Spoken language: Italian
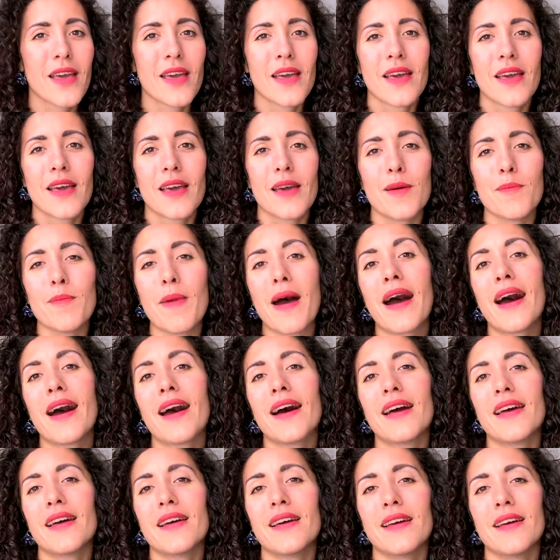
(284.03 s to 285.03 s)
eh,
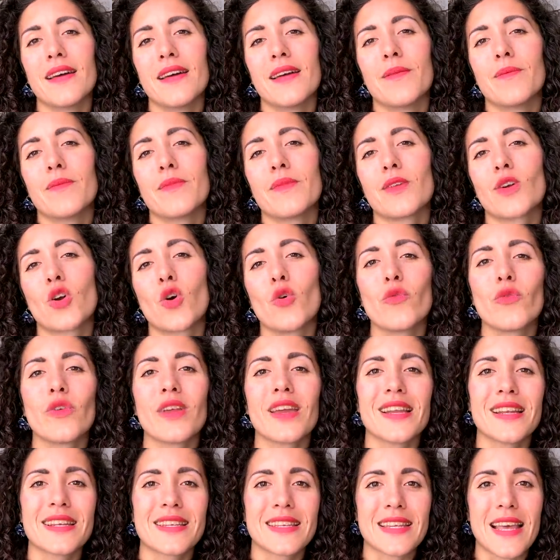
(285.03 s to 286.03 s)
ma ehm,
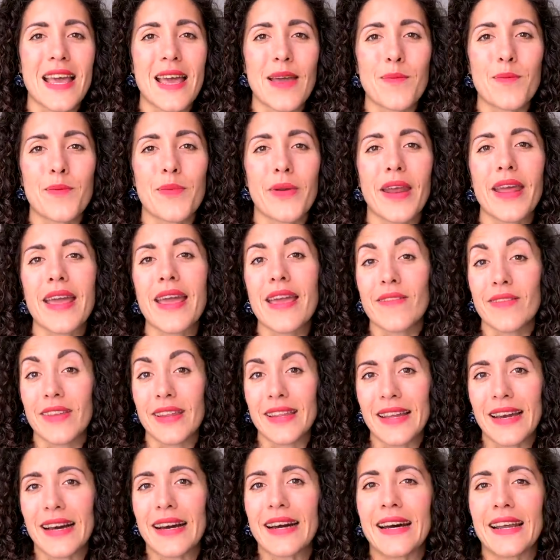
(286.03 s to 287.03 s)
conviene sempre
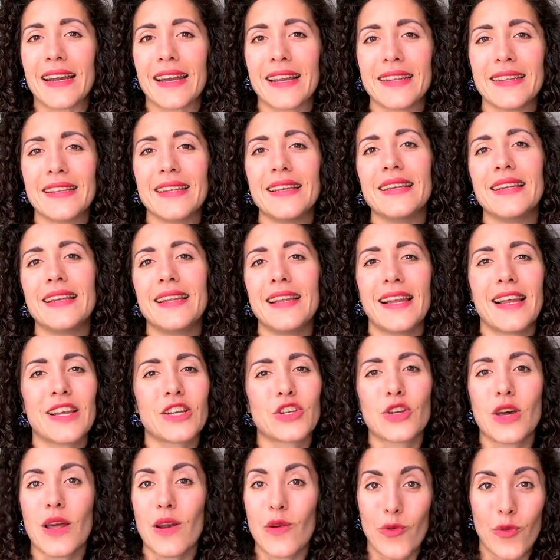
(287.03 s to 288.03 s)
evitare di
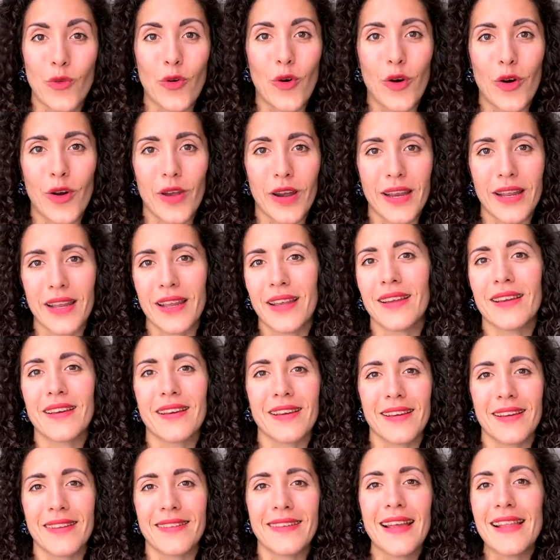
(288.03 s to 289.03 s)
lasciare fuori
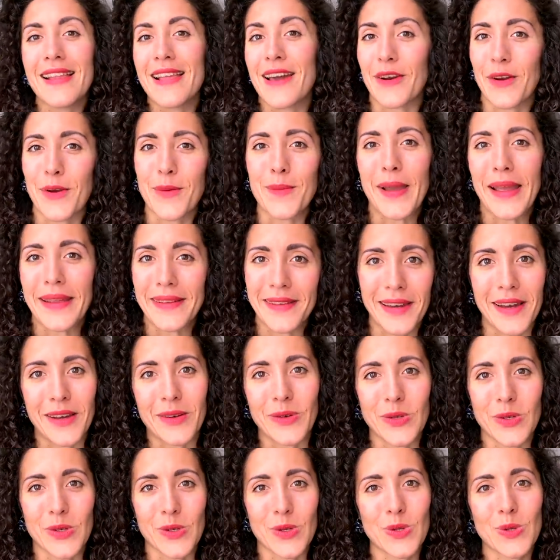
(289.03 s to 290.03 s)
eh, degli argomenti dal
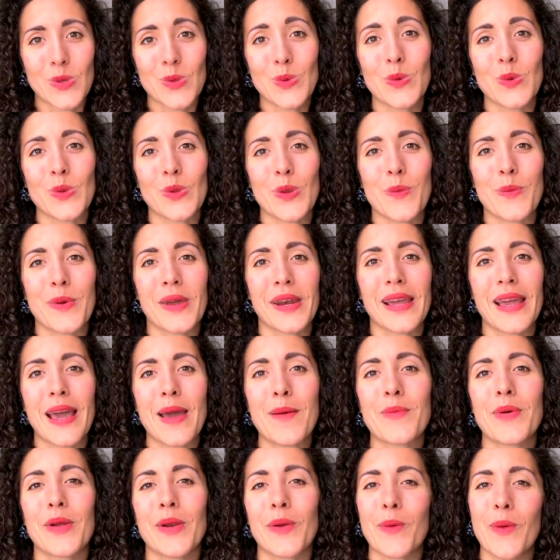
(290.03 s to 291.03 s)
nostro studio,
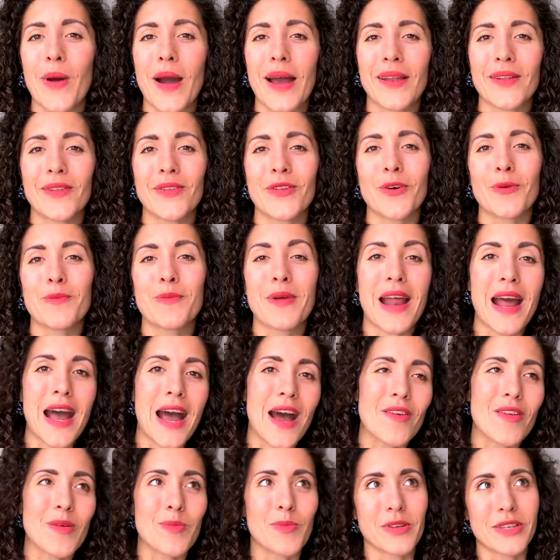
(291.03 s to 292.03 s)
perché per quanto
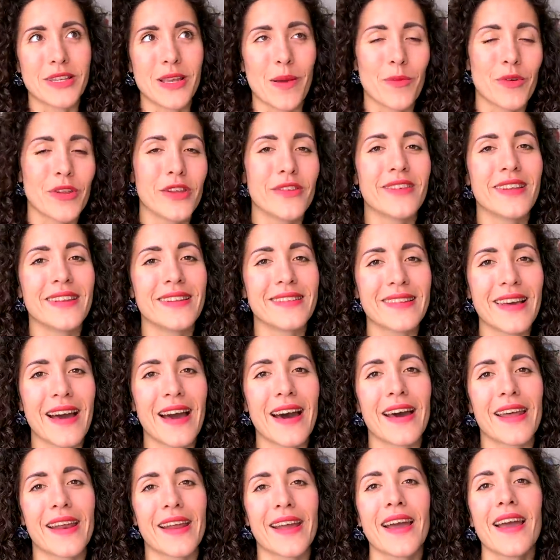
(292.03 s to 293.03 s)
bravi possiamo
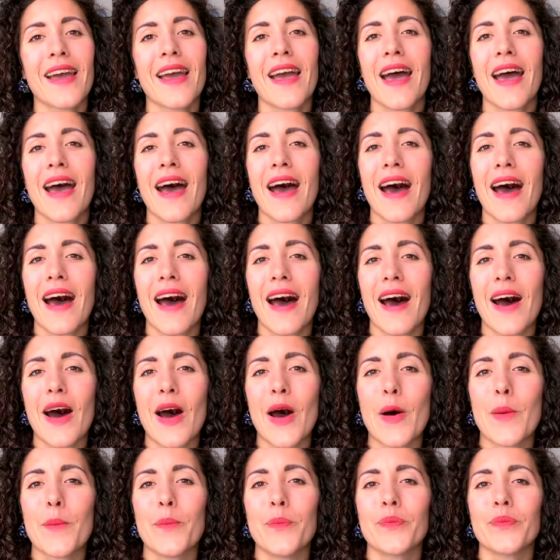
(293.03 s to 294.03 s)
diventare
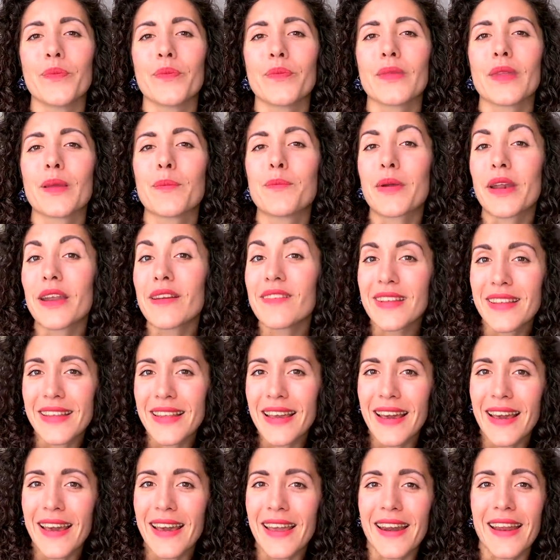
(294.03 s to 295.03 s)
a mm,
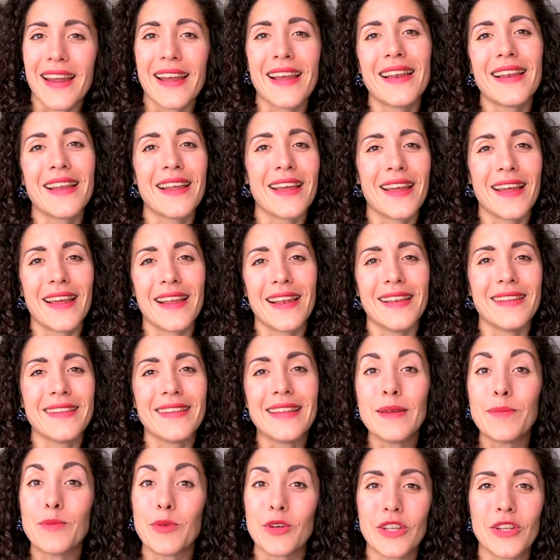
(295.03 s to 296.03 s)
prevedere le, il
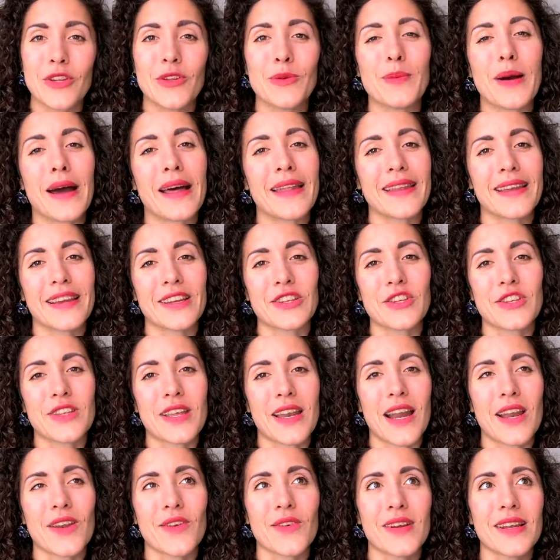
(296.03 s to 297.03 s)
tipo di domande che ci
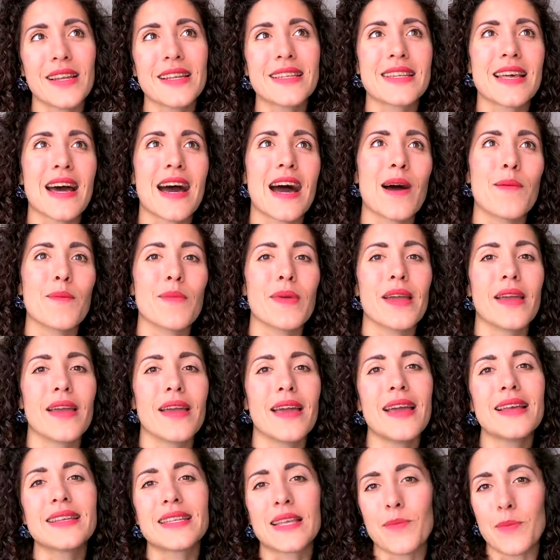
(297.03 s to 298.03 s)
saranno
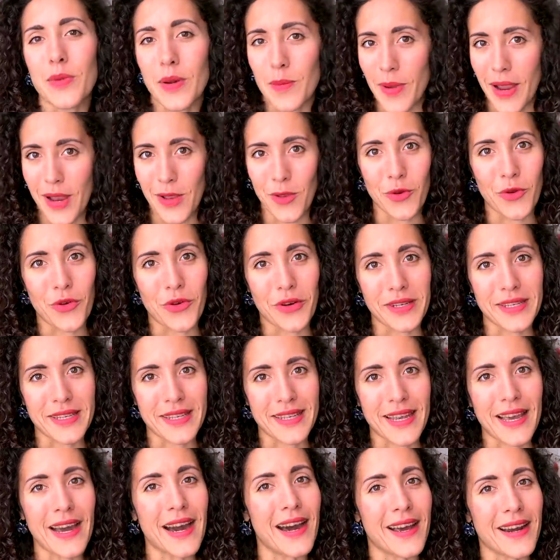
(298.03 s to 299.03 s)
all'esame è sempre meglio non
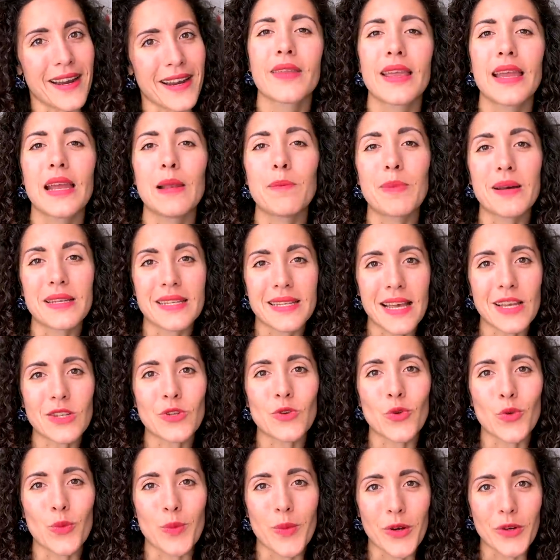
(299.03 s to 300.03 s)
rischiare. Il
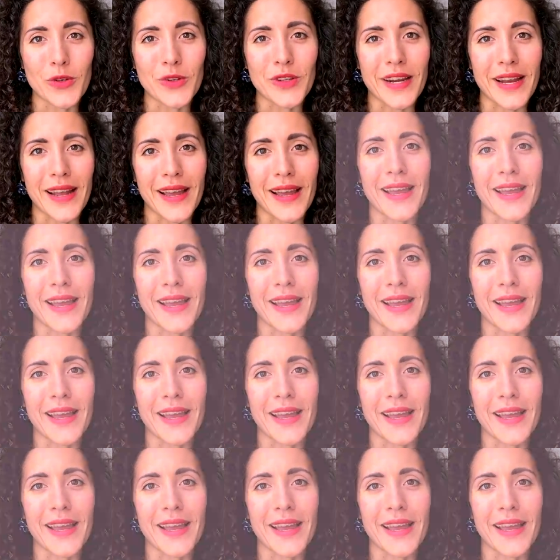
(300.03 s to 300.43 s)
passaggio numero 3